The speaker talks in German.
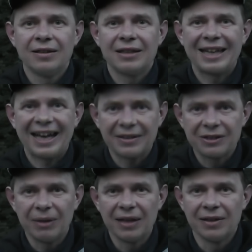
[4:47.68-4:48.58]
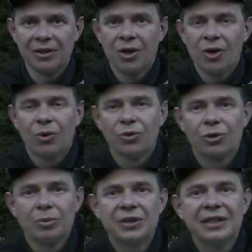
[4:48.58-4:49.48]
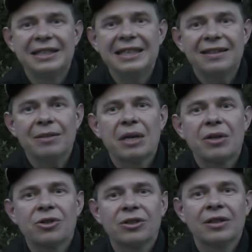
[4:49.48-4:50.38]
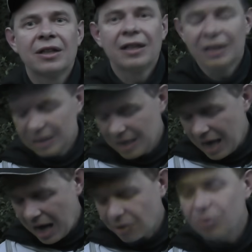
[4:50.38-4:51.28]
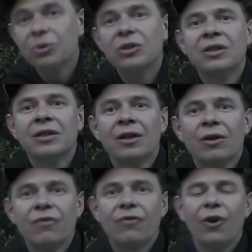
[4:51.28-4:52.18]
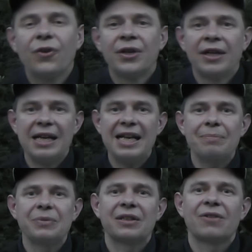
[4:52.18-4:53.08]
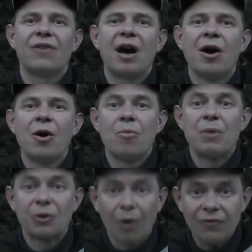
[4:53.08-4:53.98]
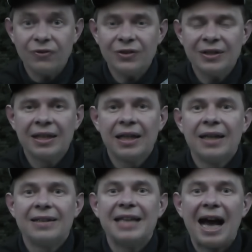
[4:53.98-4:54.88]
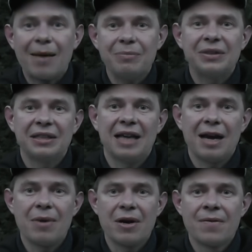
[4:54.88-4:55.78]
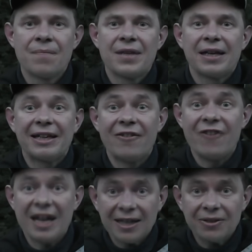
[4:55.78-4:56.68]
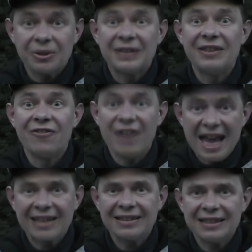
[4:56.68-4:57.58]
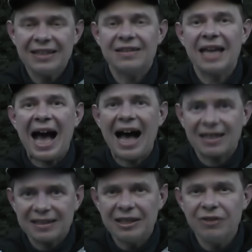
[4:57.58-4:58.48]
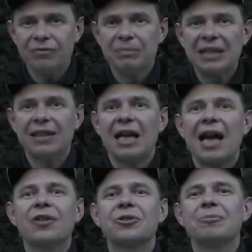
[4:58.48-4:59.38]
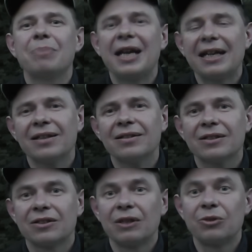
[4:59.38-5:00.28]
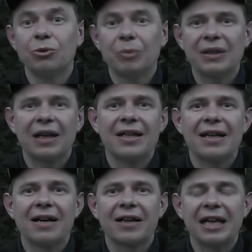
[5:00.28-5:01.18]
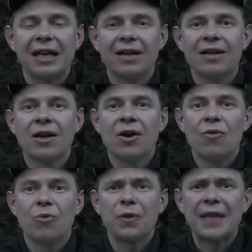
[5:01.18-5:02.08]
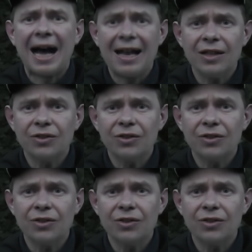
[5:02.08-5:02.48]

Grenzwerte. Und darum sind diese Menschen hier akut von Lebensgefahr betroffen. Sie haben sich aber gewehrt oder sie wehren sich sehr aktiv mit den ersten Plänen, das war über drei Jahre her, wurden alle